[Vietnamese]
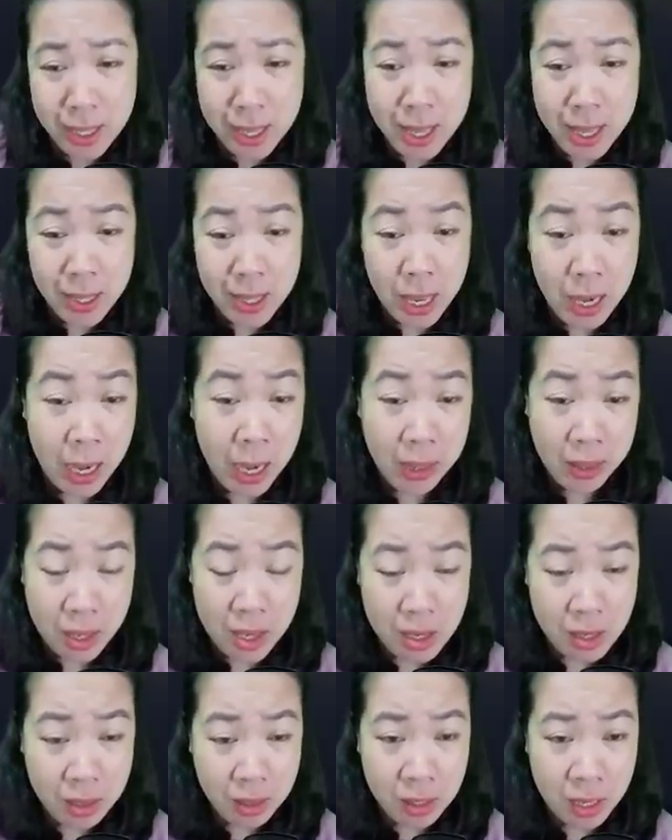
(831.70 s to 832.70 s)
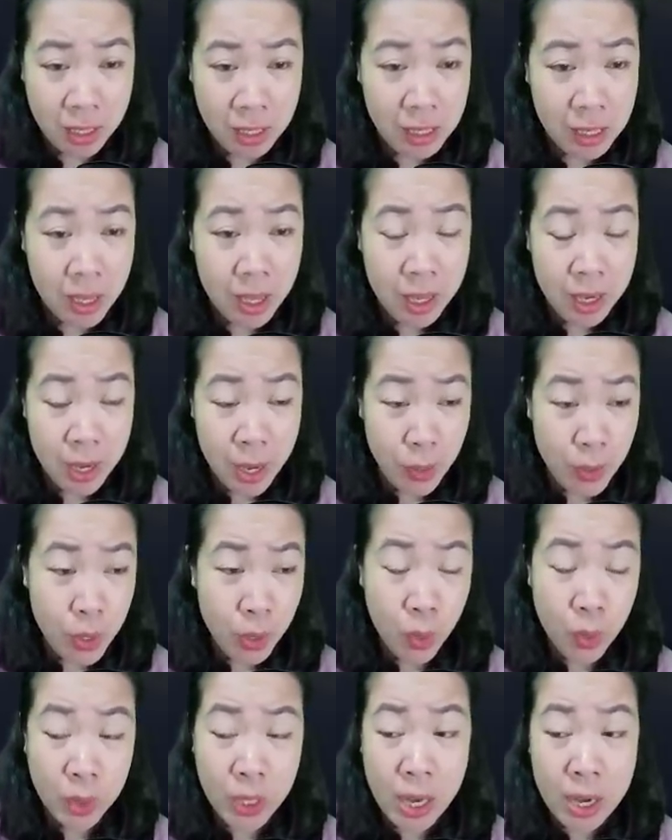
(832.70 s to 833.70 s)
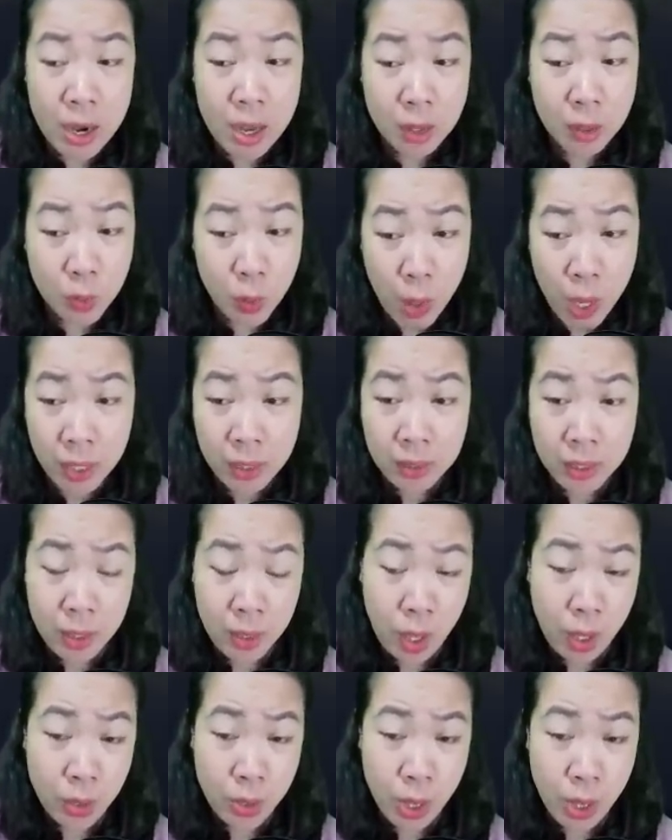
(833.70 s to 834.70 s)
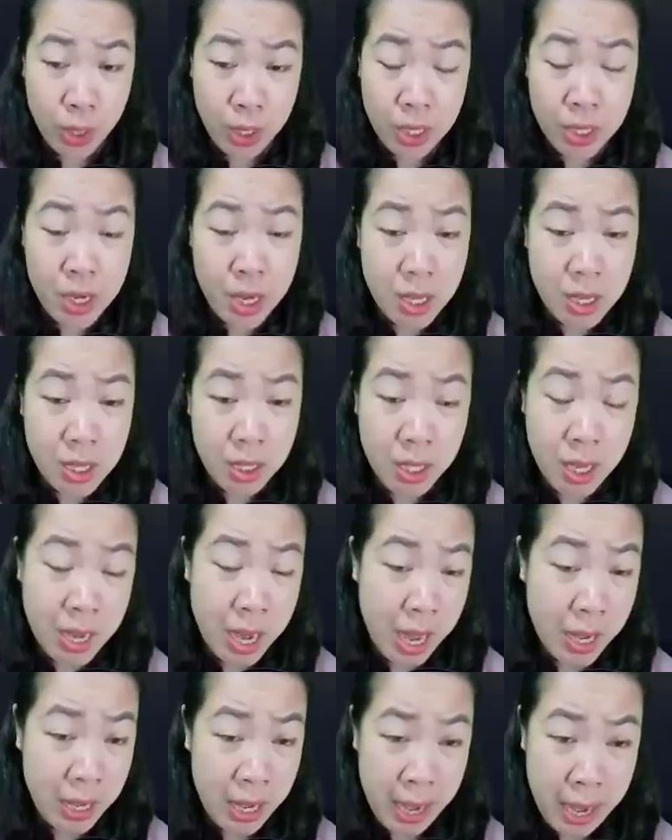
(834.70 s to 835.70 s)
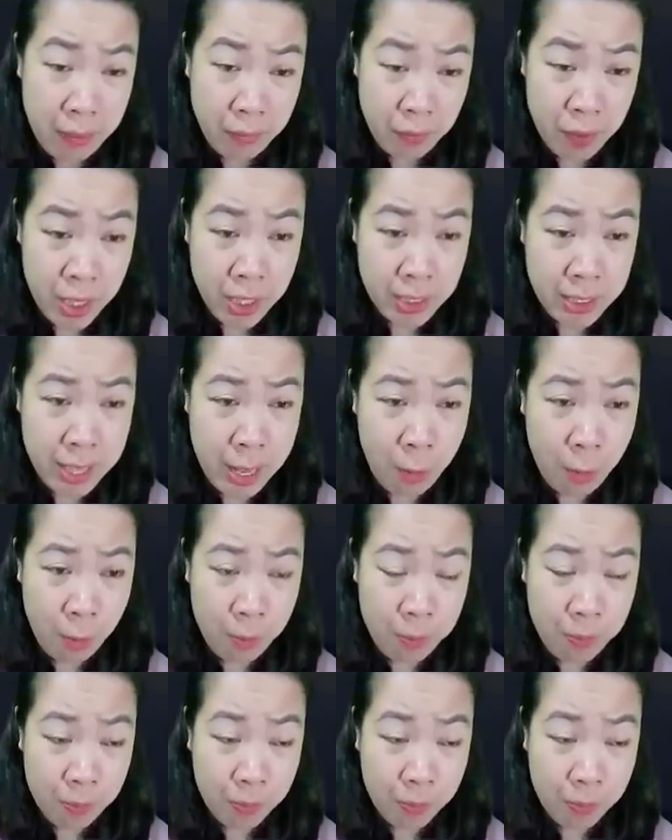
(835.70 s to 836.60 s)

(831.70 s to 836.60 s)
Thật là tức cười, nếu như cô ta đơn thuần thì còn chọn những nơi như thế này để làm việc sao?